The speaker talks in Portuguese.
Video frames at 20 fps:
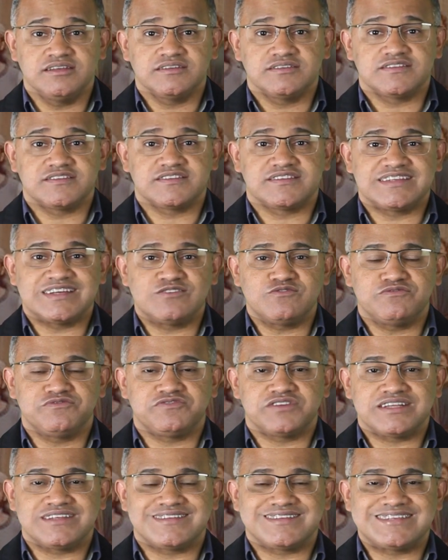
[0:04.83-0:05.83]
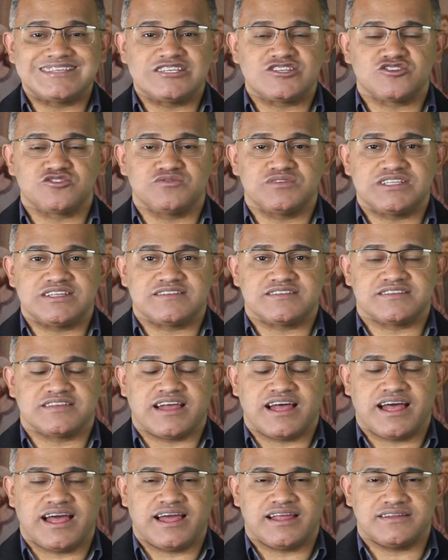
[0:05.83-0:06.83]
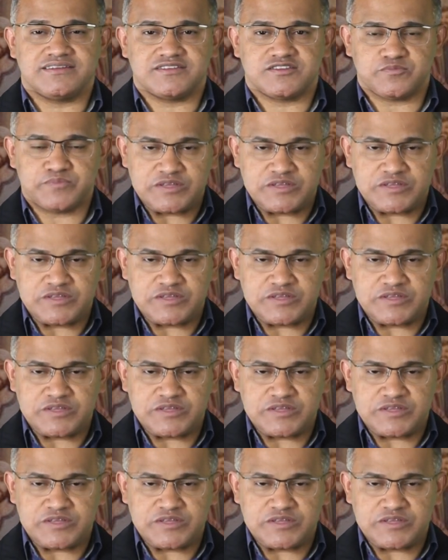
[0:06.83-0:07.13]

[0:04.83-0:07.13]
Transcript: São Francisco de Sales,